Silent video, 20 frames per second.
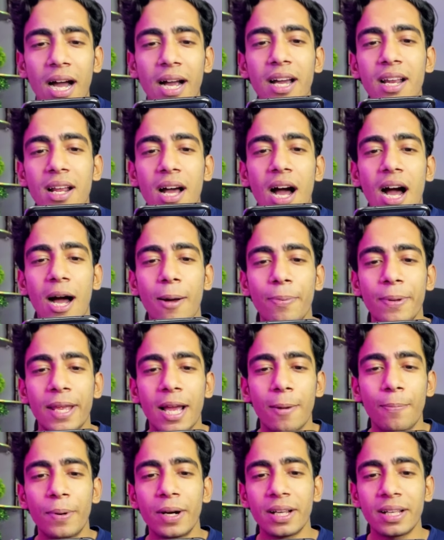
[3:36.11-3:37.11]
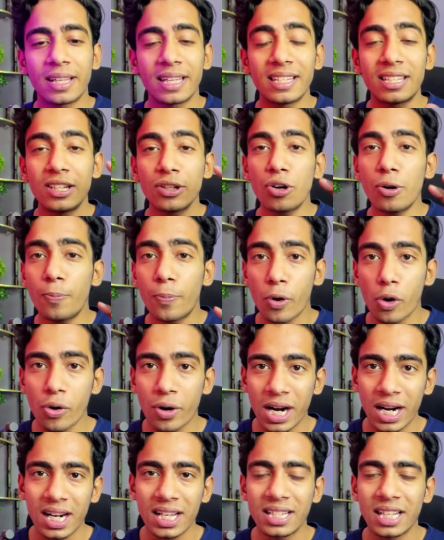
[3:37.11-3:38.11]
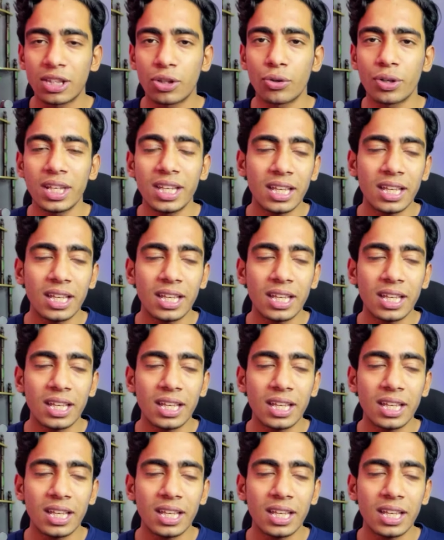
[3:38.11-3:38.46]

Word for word: अगर आप यहाँ पर किसी को ब्लॉक करना चाहते हो